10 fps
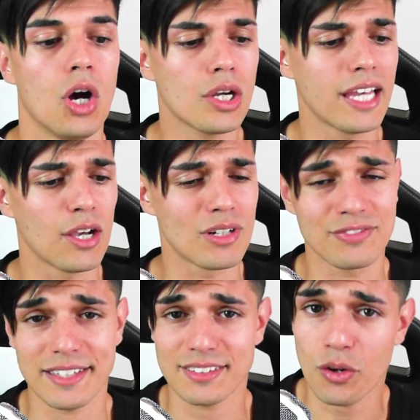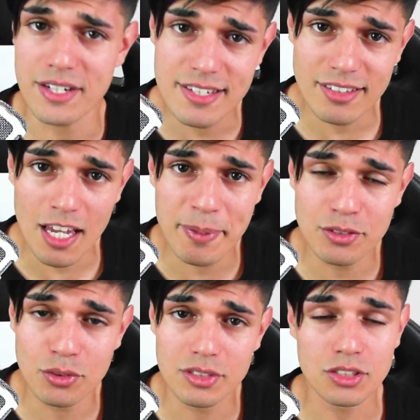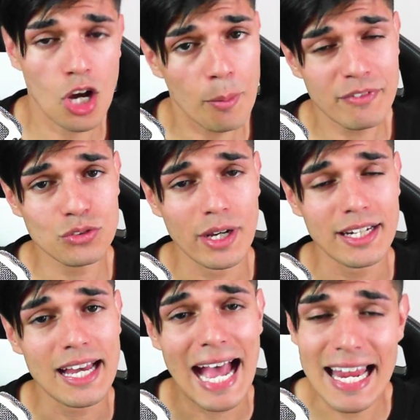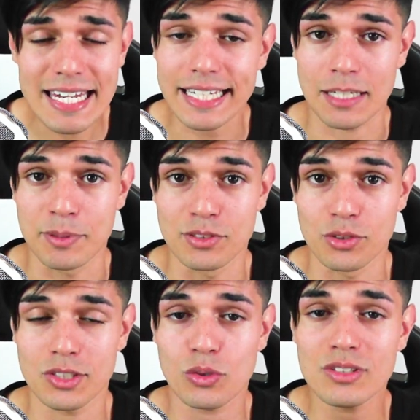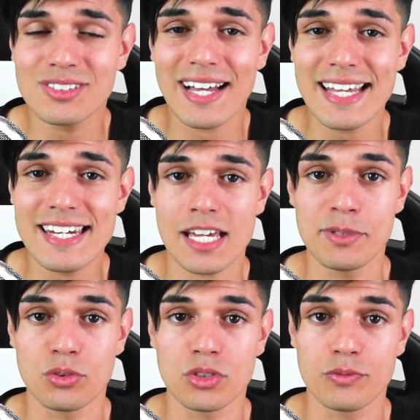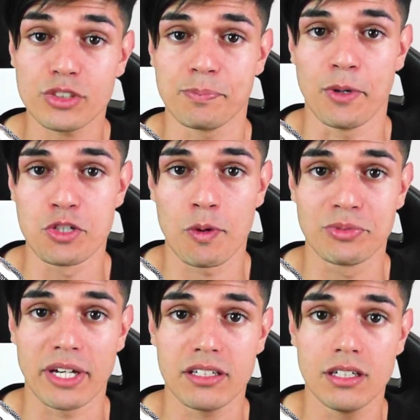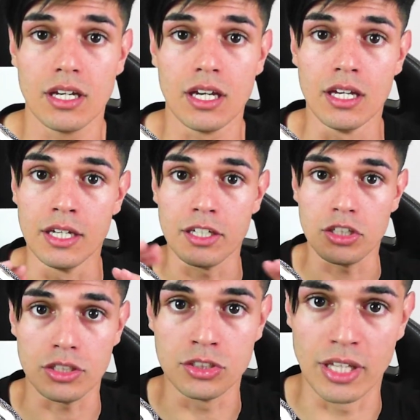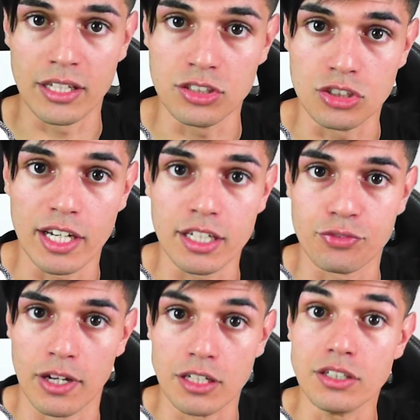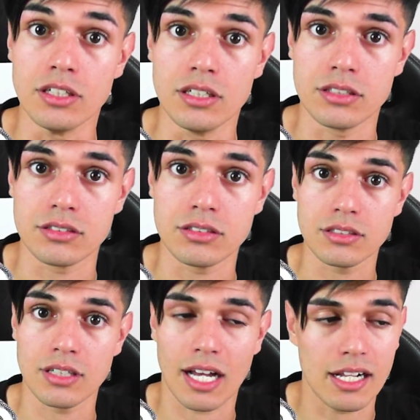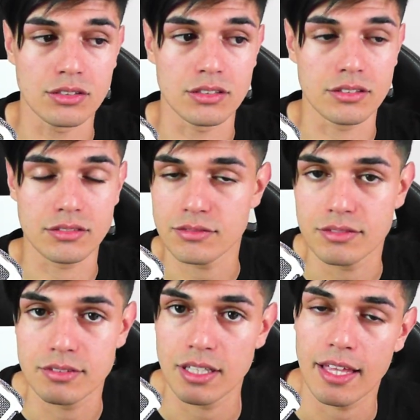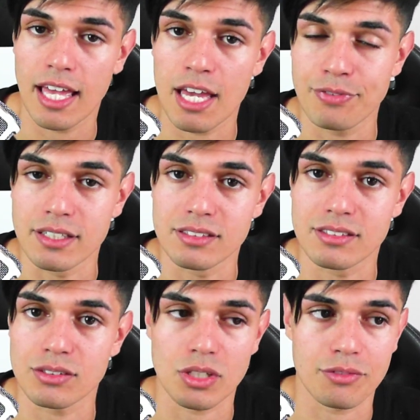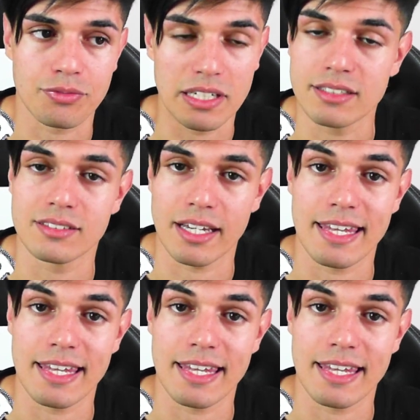okay, und das war's auch in dieser Episode. Kommen wir zu einer anderen Episode. Und zwar in der Episode, wo SpongeBob seine Identität verliert. Also, er vergisst oder verliert sein